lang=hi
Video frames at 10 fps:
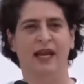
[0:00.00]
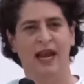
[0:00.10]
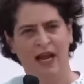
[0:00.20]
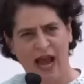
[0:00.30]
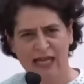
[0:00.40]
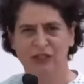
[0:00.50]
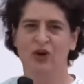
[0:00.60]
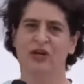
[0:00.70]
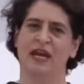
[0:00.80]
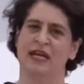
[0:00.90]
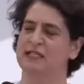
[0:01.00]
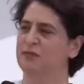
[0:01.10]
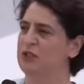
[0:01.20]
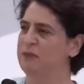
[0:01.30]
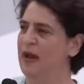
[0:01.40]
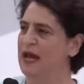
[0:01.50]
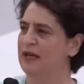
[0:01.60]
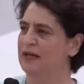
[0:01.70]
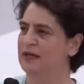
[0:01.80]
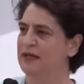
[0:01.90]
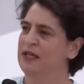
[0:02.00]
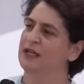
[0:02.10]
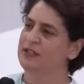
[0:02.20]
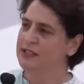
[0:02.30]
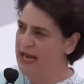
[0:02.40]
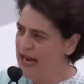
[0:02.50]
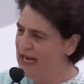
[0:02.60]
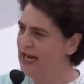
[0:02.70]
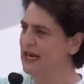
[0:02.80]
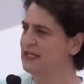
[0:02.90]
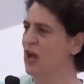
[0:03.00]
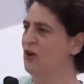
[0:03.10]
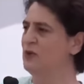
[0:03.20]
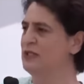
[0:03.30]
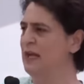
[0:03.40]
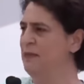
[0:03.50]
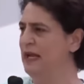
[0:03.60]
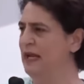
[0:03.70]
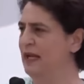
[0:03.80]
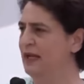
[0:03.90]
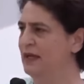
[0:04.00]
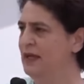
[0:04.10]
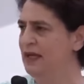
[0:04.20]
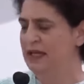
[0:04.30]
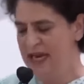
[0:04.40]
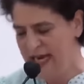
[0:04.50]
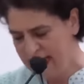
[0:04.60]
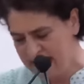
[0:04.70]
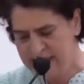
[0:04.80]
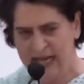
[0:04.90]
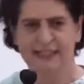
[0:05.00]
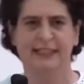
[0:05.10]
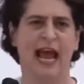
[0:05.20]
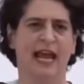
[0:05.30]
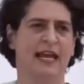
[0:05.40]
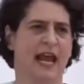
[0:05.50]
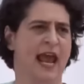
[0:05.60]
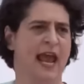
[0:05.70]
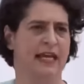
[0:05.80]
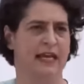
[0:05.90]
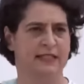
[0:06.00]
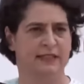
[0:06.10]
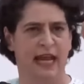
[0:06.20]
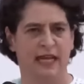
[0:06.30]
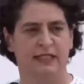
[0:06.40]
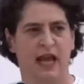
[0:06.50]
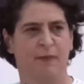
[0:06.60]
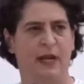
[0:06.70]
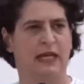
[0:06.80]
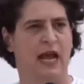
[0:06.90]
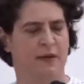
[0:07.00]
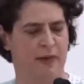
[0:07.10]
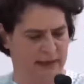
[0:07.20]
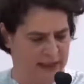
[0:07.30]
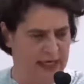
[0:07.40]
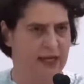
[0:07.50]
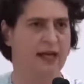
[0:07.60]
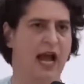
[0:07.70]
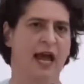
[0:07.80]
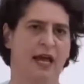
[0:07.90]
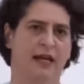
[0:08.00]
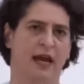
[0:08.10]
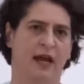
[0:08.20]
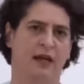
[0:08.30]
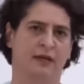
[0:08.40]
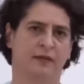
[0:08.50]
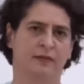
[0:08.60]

लगा दो केस मुझ पर जेल ले जाओ मुझे भी लेकिन सच्चाई ये है कि इस देश का प्रधानमंत्री कायर है